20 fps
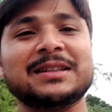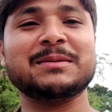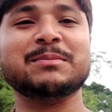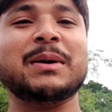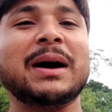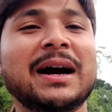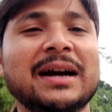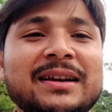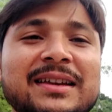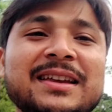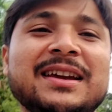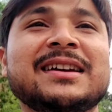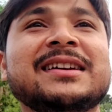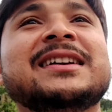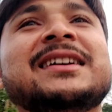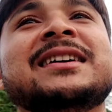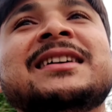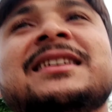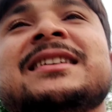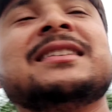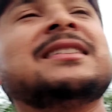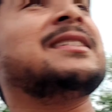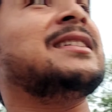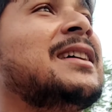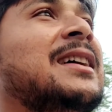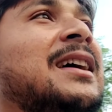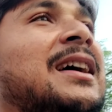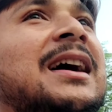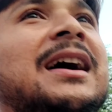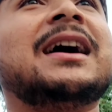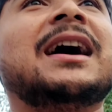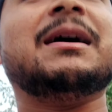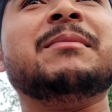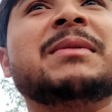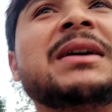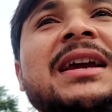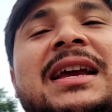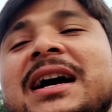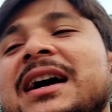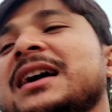ये भाग गया ये
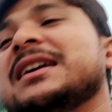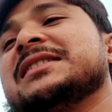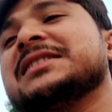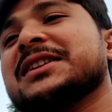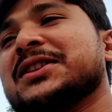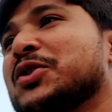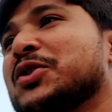अब मैं क्या कर